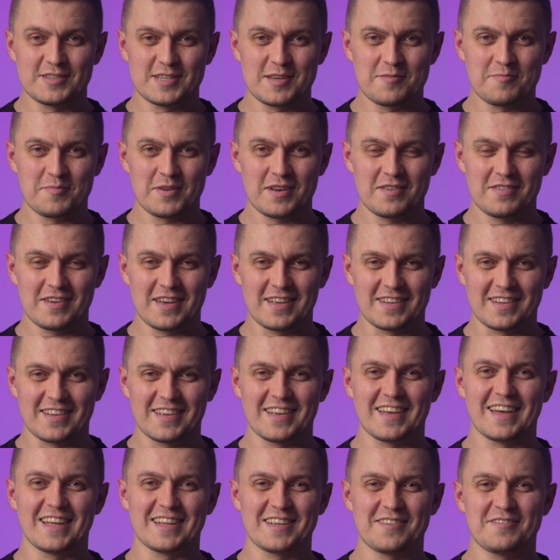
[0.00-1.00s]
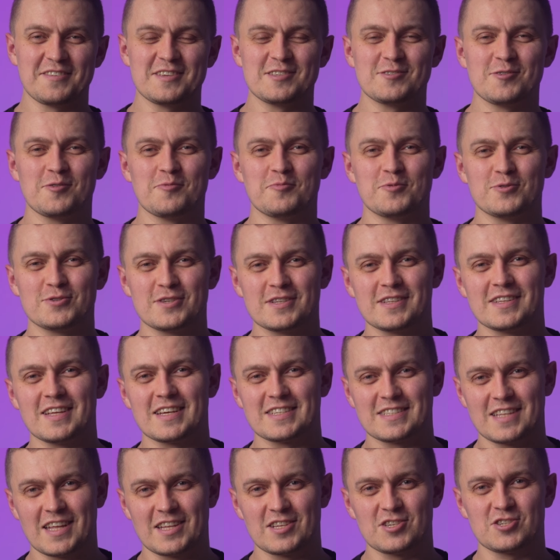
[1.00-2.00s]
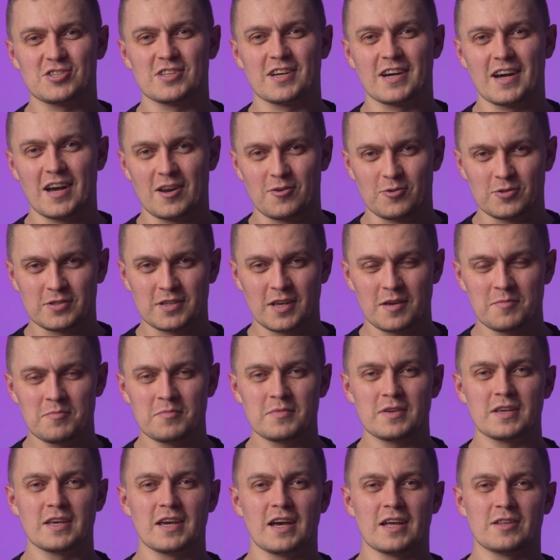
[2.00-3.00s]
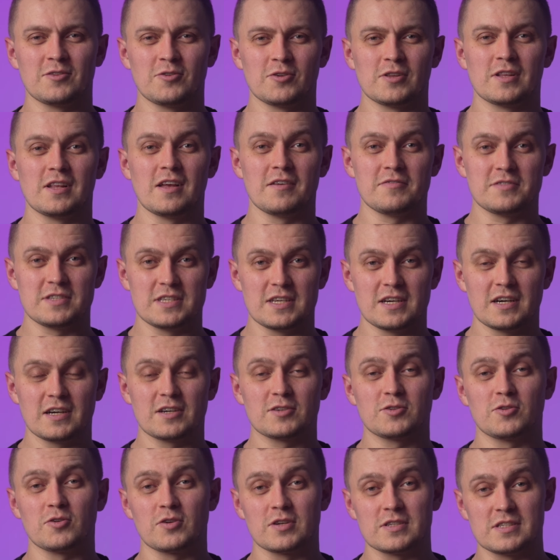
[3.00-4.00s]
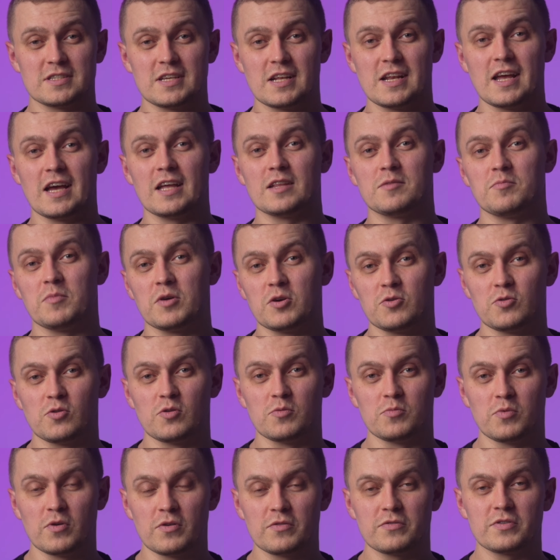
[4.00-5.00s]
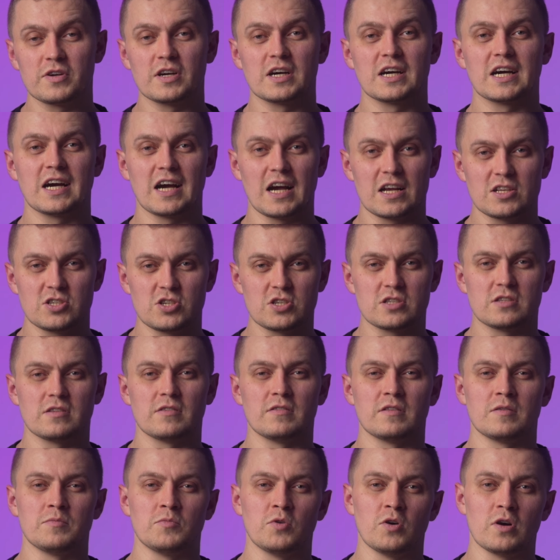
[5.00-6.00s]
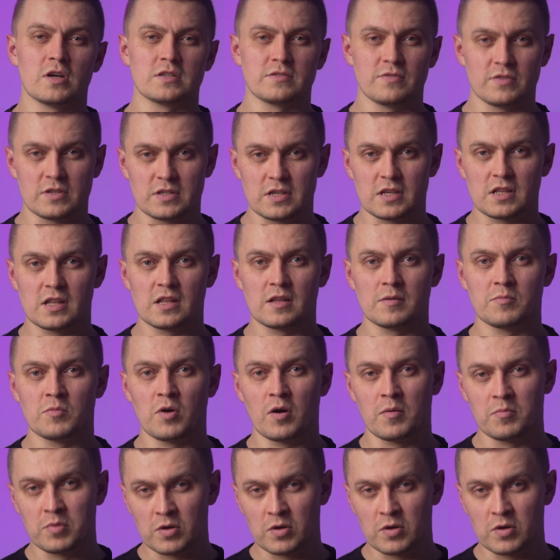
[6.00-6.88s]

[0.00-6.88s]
Всем привет! Это видео будет достаточно коротким, и оно для всех, кто разделяет мою любовь качественному осветительному